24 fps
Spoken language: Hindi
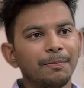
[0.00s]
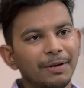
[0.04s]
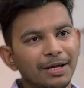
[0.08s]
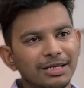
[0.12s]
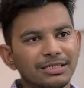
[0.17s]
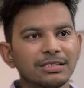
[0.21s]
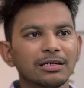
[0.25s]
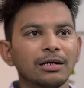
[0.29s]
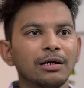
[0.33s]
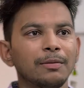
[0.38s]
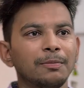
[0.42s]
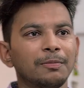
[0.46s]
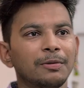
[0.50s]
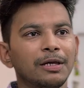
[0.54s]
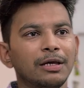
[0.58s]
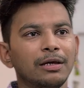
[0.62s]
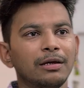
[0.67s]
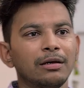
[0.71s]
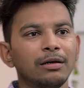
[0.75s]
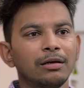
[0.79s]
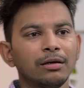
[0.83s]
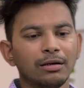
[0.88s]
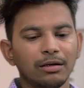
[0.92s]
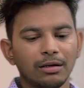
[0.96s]
ये पैसे आपके
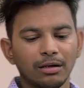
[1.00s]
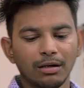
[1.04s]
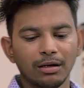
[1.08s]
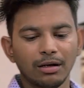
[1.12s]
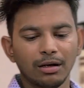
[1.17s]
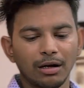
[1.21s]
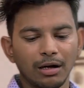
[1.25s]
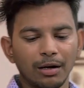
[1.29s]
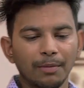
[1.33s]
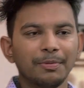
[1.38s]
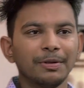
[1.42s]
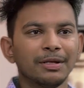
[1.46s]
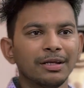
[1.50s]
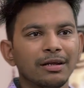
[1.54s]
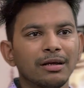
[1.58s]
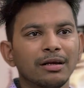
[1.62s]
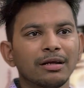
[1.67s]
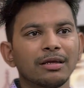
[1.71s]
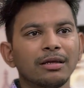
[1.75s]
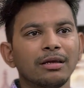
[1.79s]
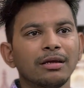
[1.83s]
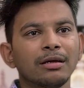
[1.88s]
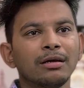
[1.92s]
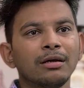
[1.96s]
हैं आप इन्हें
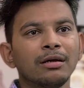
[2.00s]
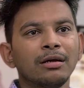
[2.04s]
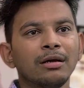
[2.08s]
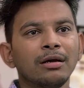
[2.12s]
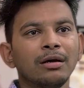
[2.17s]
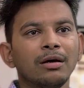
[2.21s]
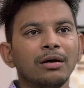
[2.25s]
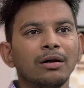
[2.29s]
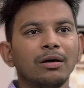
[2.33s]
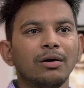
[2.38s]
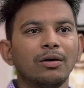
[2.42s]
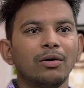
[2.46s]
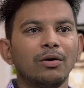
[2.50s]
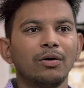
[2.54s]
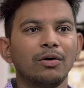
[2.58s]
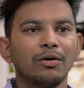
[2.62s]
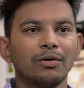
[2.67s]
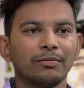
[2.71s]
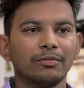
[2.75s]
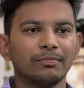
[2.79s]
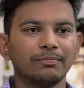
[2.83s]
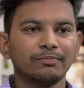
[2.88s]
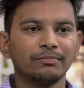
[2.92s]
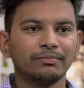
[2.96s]
रखिए
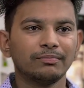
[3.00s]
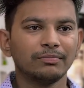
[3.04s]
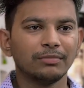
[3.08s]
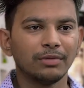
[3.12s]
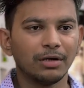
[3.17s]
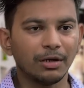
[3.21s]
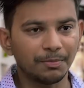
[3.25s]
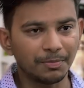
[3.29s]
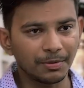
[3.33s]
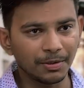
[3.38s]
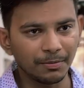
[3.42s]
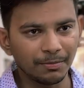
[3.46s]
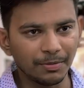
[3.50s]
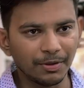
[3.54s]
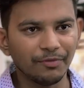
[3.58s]
और अपनी